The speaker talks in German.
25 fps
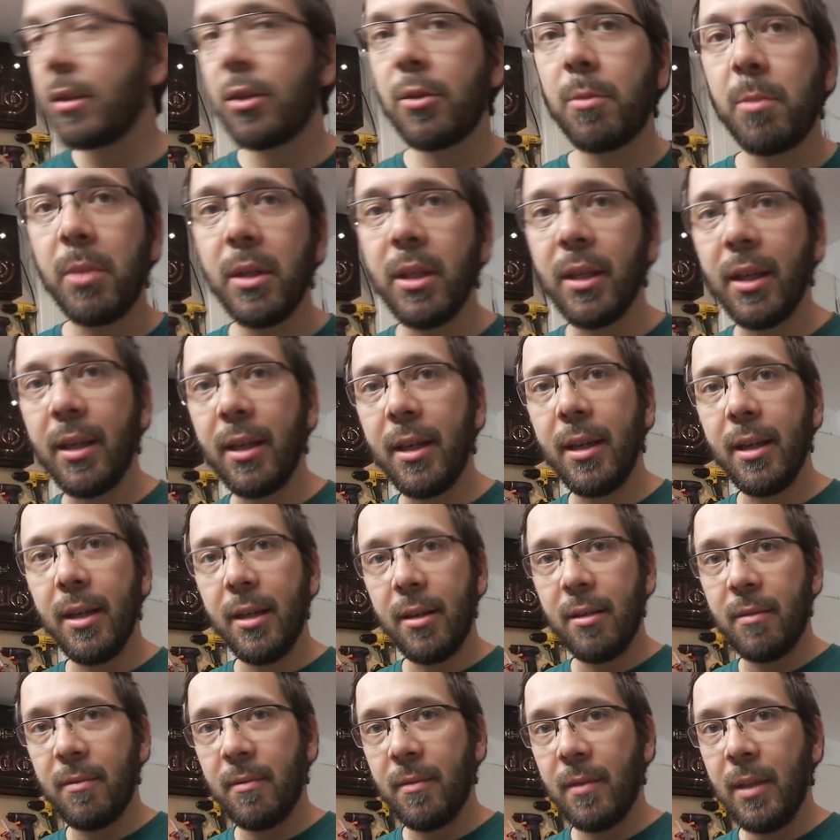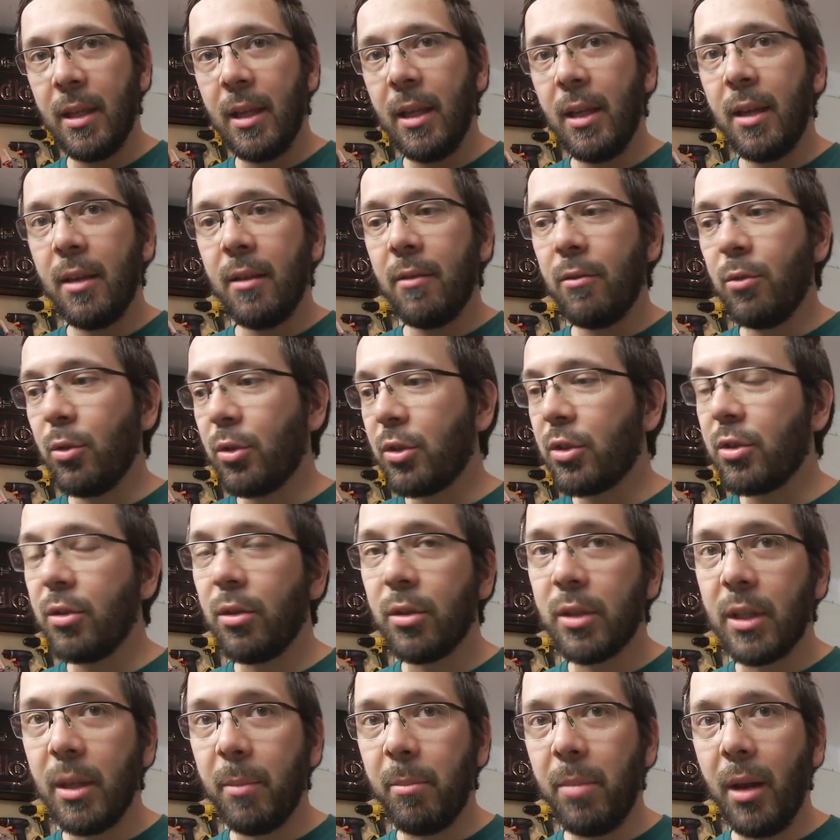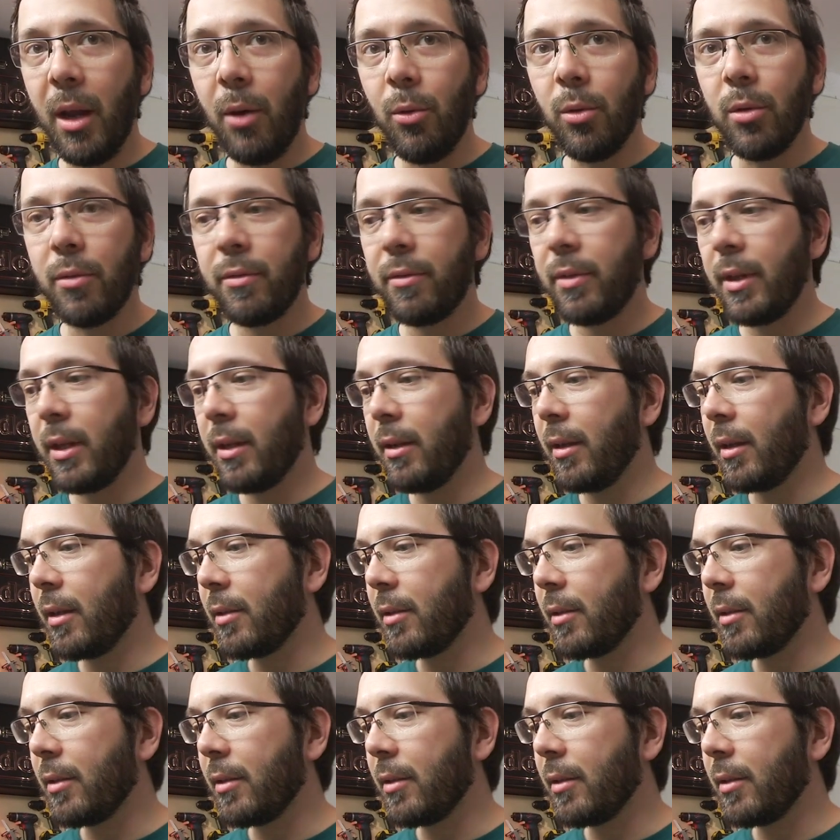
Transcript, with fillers: ich bin ja eher wirklich noch der blaue Fan.